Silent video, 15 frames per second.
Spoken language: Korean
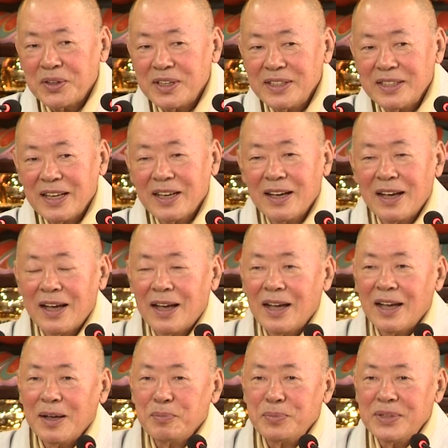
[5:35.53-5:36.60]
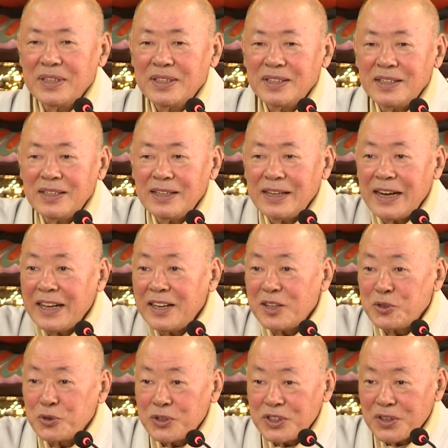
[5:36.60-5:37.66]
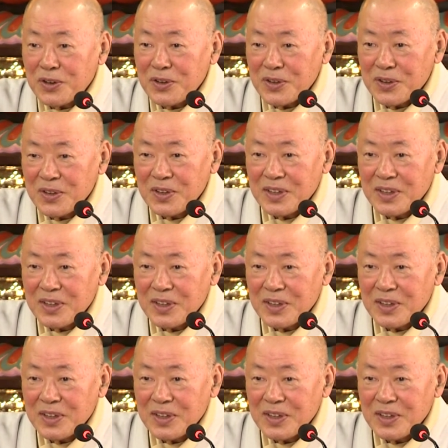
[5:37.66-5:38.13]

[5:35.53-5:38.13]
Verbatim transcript: 언젠가 비를 내려주지요.